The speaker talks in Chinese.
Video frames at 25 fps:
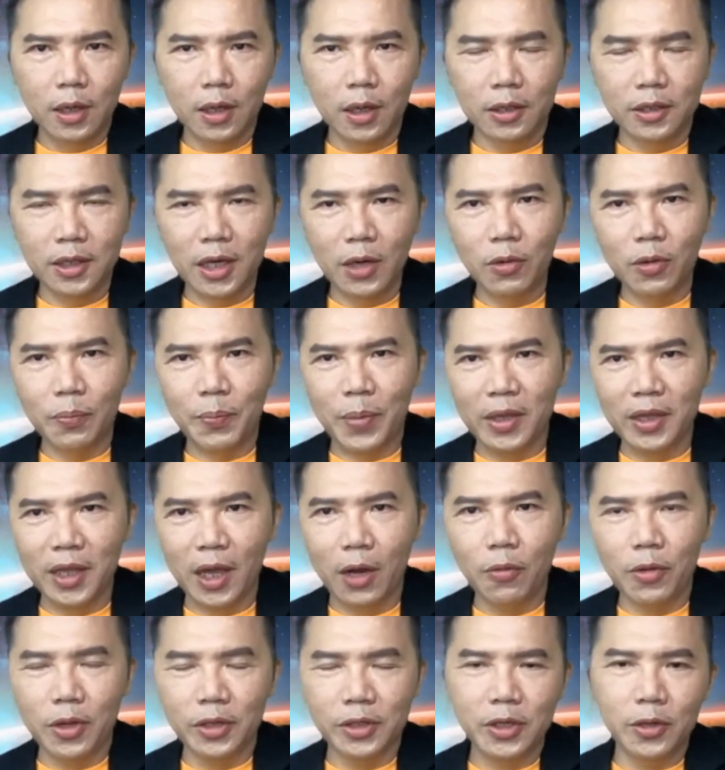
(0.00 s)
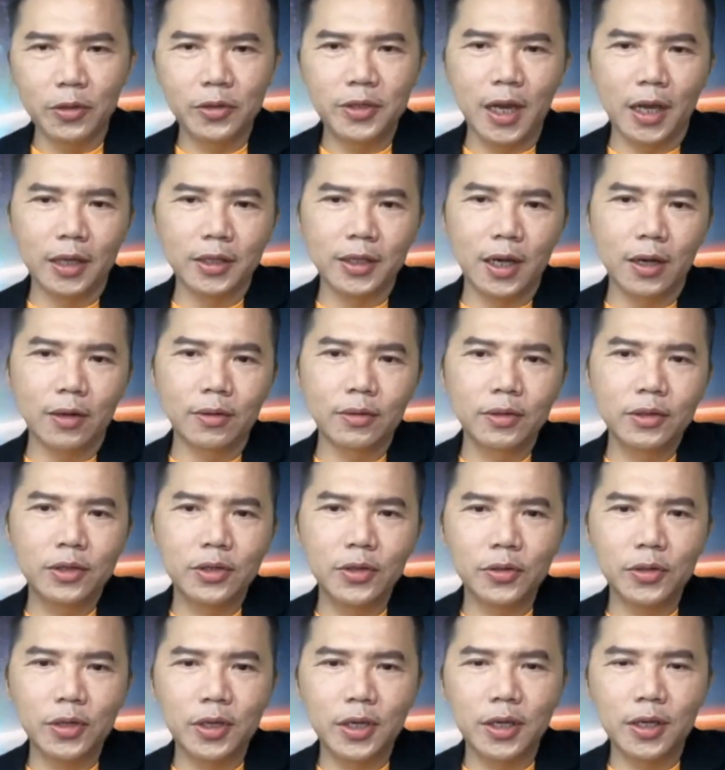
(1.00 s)
呃，在我的频道也是有想到，
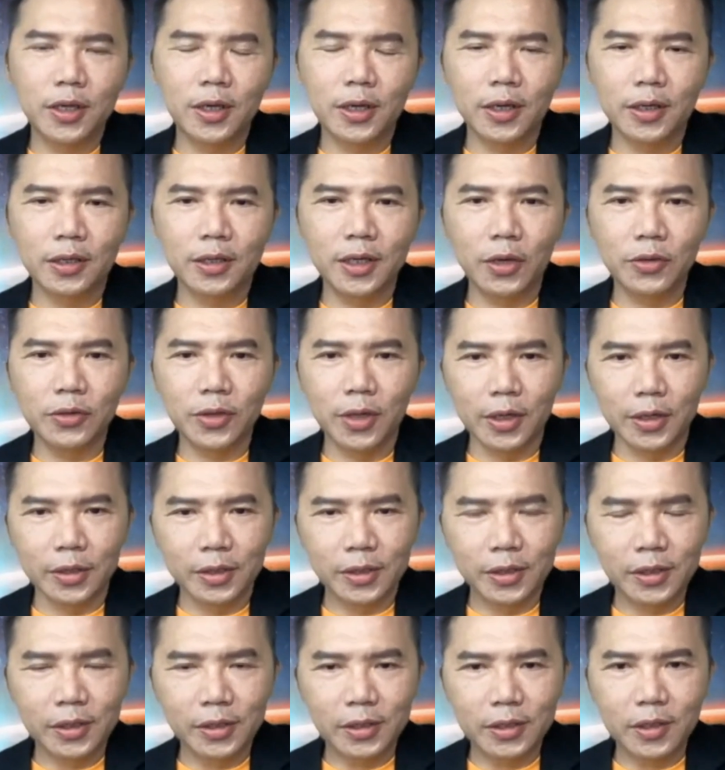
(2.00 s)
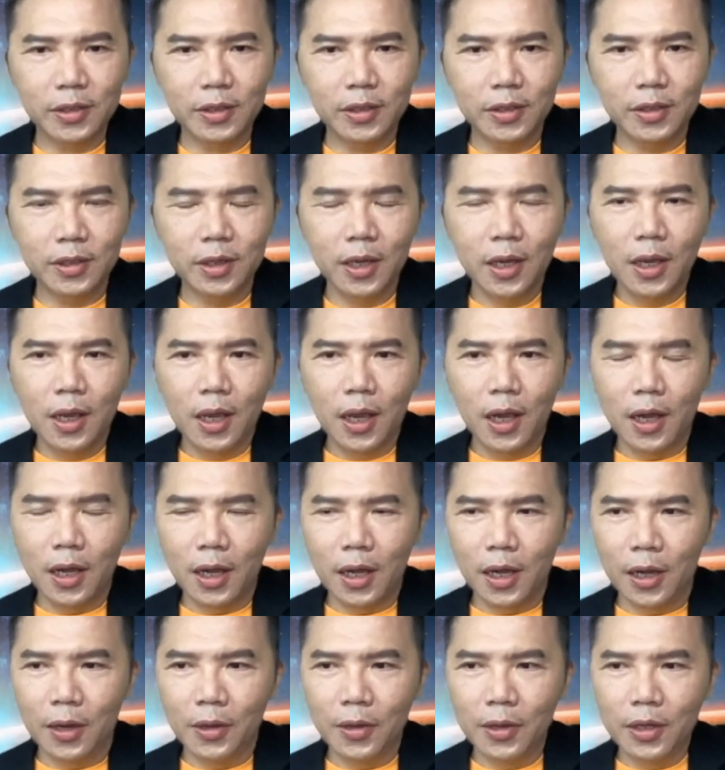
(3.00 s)
就是一个叫做“四”
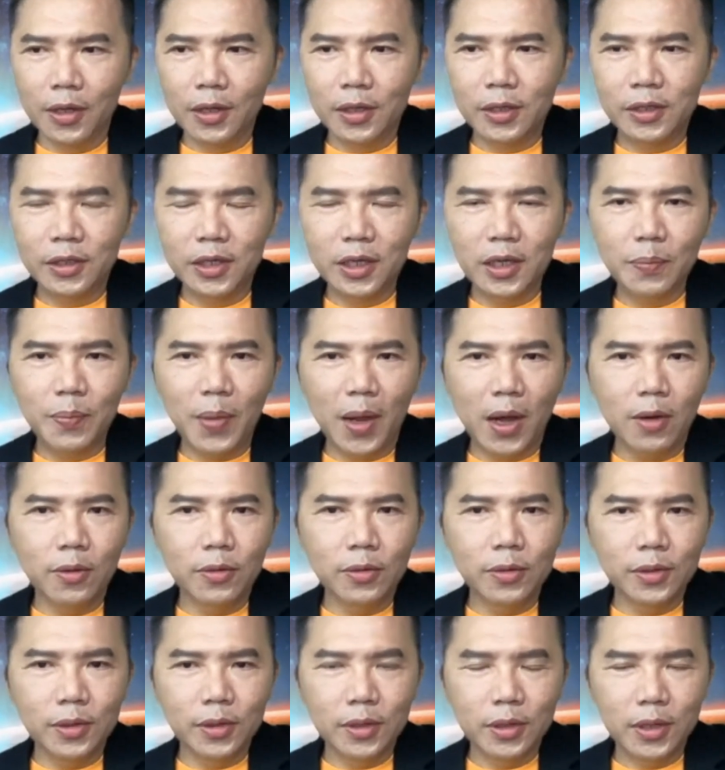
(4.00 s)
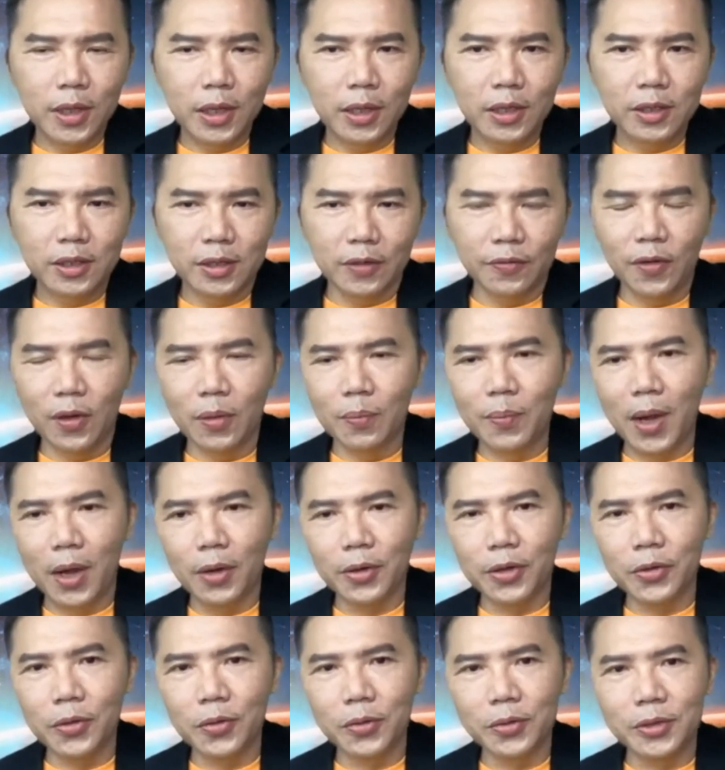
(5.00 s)
呃细胞因子风暴
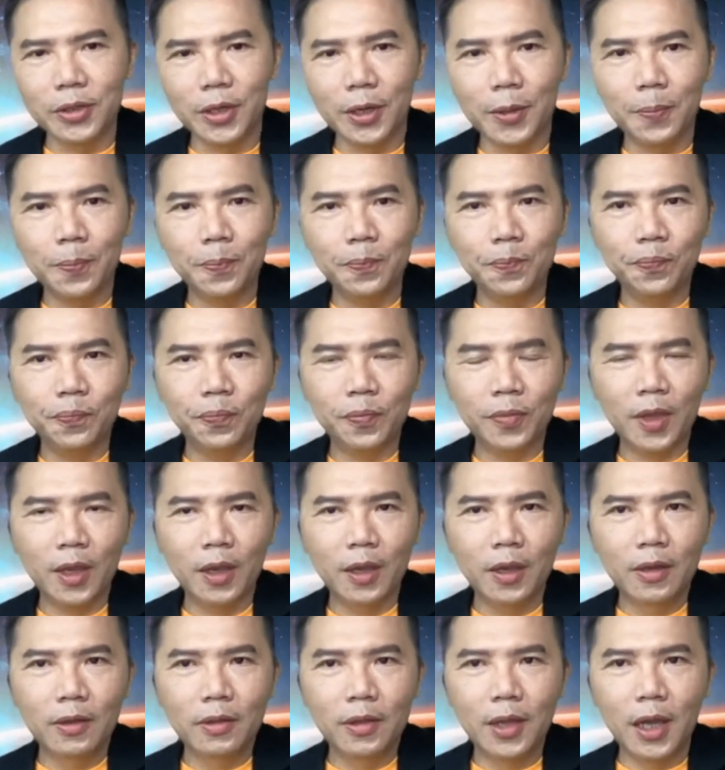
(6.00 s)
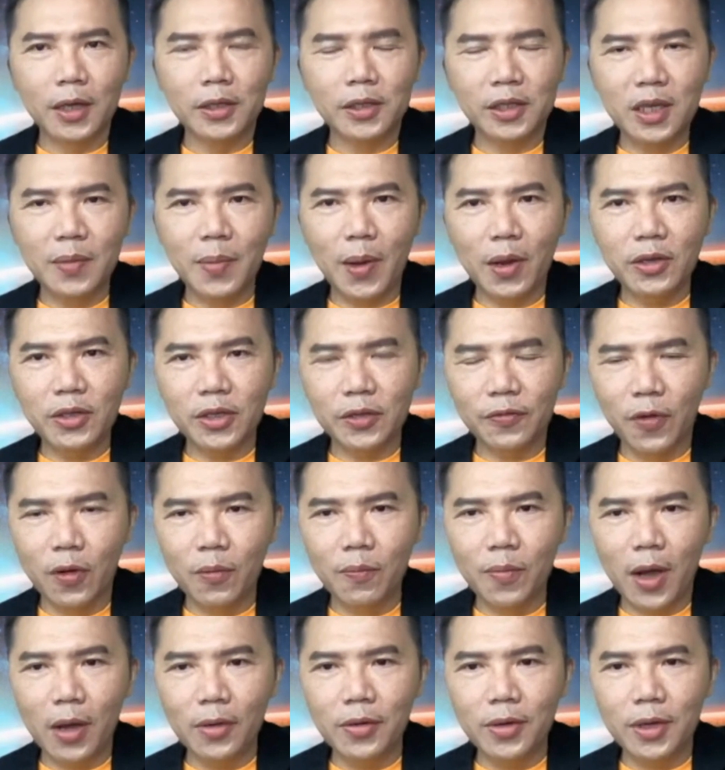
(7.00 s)
的东西。那细胞因子风
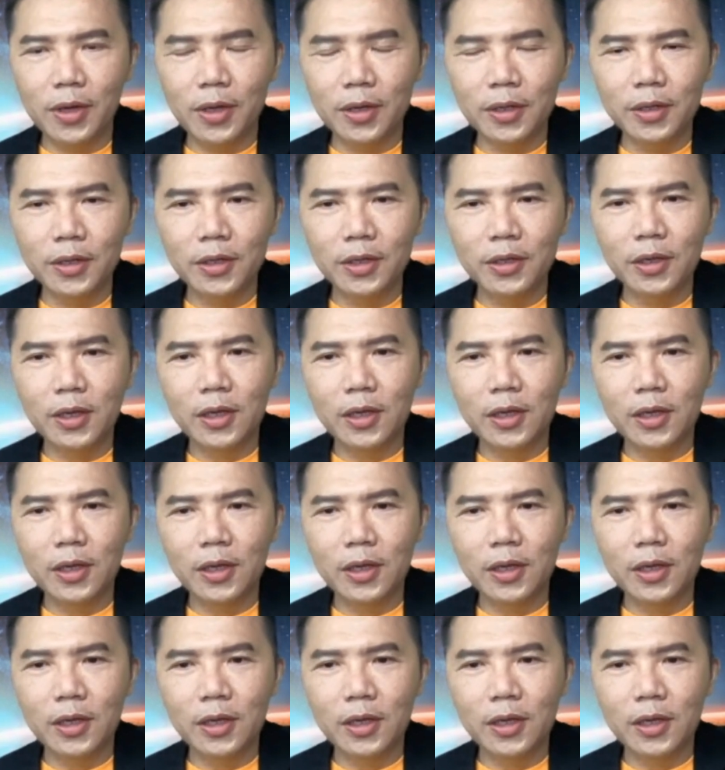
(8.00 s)
暴呢？